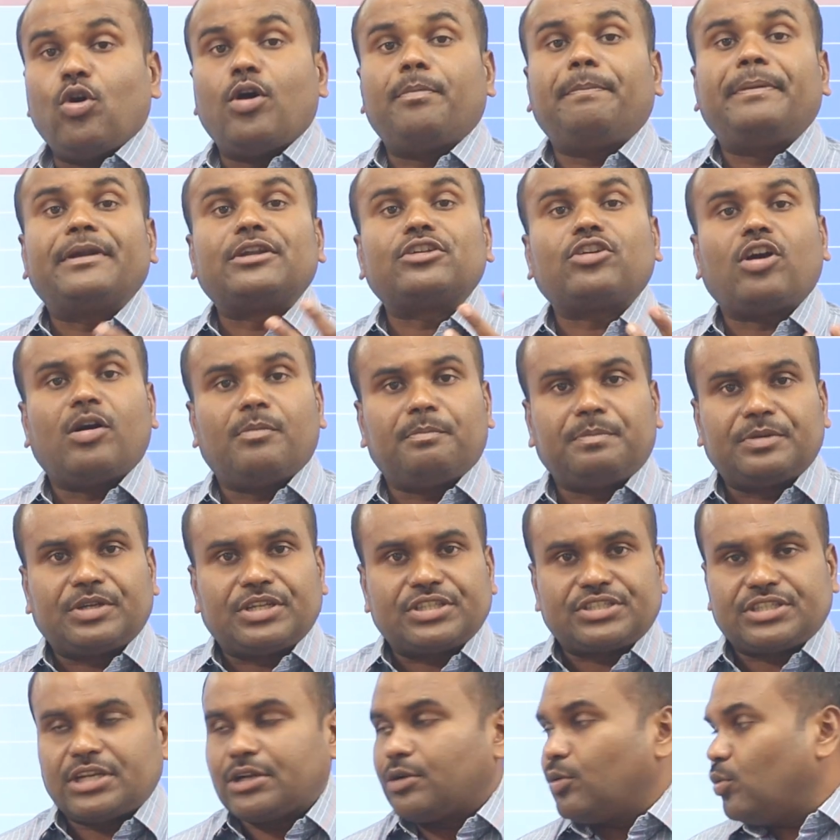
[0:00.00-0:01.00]
ஓப்பன்
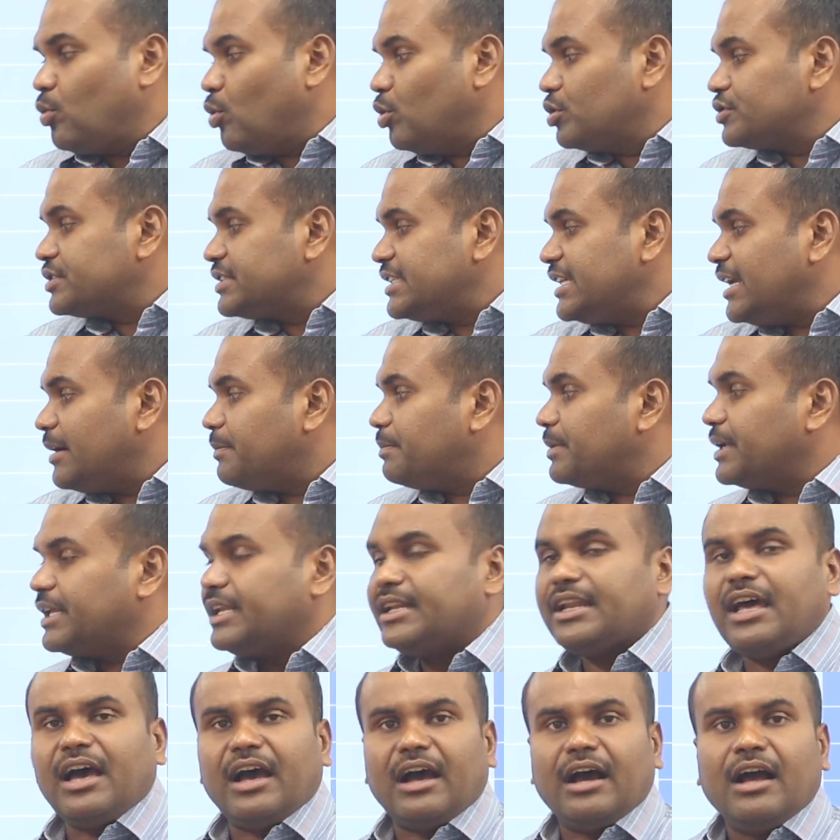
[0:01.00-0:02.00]
காம்படிஷன் ஓசி
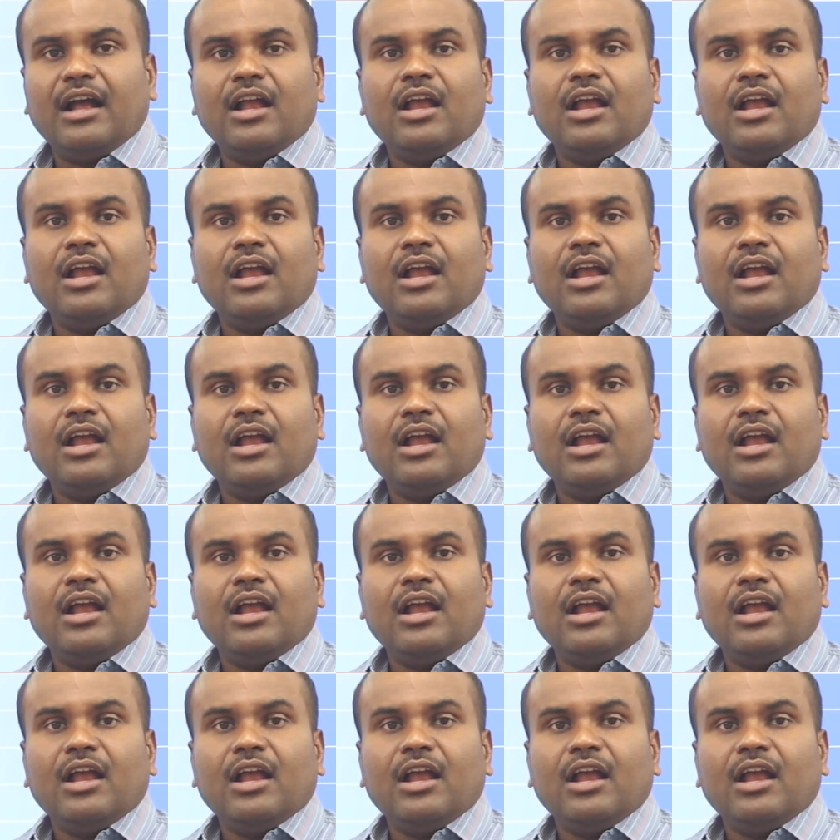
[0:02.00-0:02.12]
அப்படின்னா